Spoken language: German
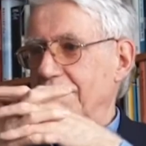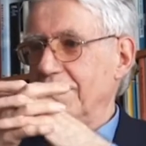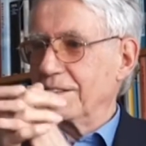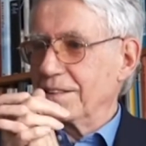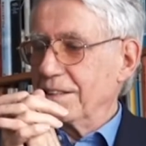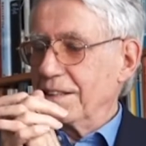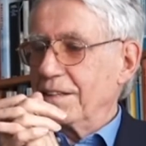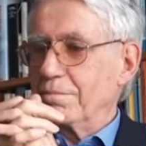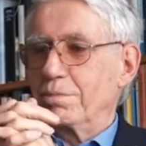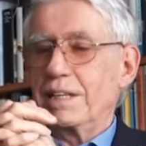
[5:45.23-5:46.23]
Artikel,
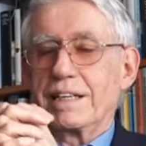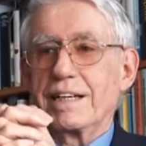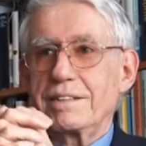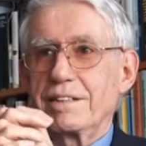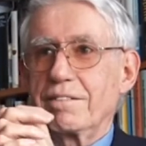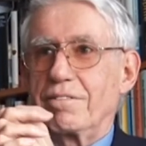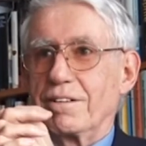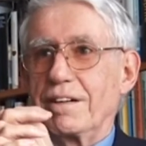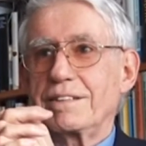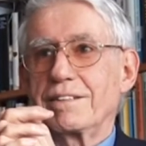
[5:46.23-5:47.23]
Peak Nothing
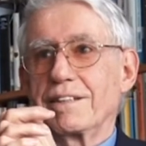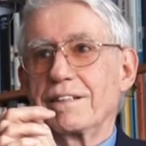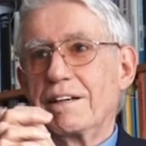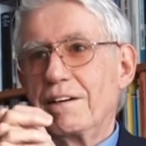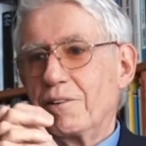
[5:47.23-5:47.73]
von Rusted,